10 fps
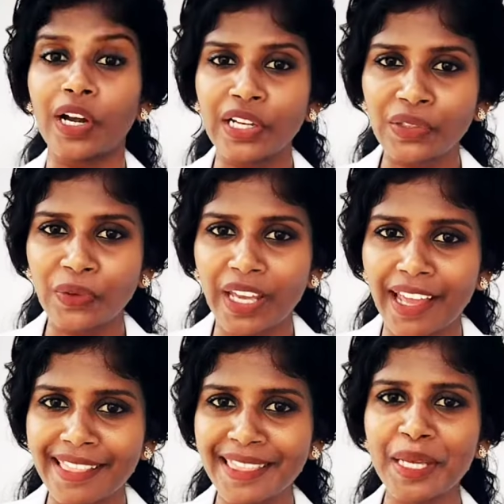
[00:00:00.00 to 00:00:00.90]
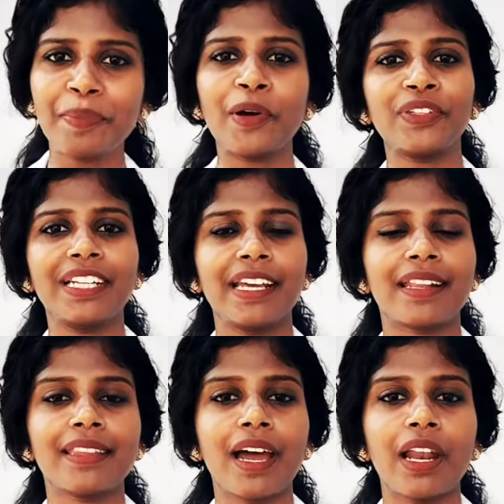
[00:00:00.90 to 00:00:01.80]
உலகத்தோட எந்த பகுதியில்
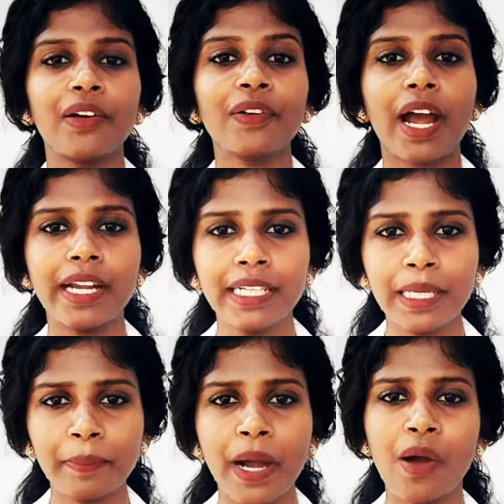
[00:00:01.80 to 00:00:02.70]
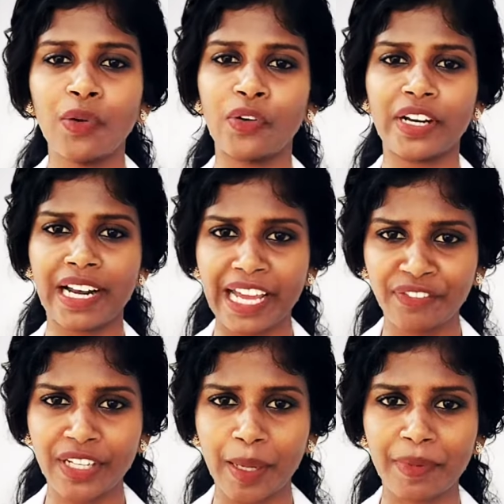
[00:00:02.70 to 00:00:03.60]
இருந்தாலும் கண்டிப்பாக அவங்களோட
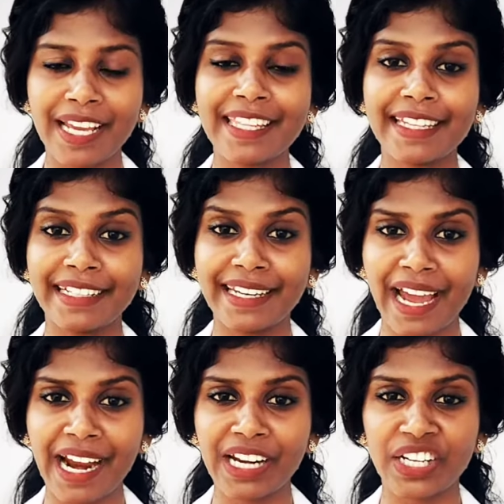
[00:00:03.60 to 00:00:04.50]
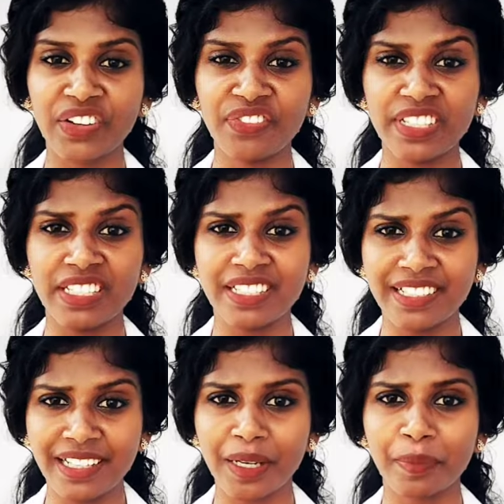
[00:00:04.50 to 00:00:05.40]
லைஃப் டைமில் இந்த டேண்ட்ரஃப்
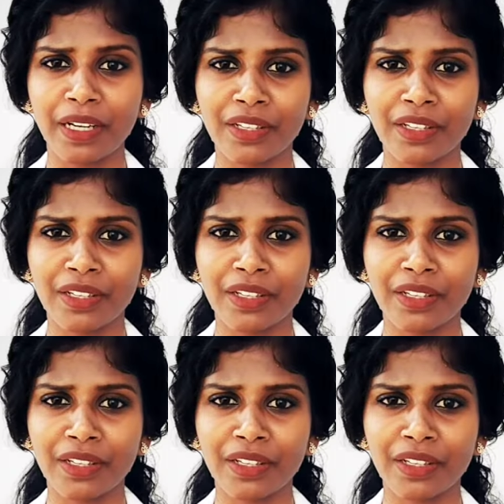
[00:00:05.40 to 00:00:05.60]
இரிட்டேட்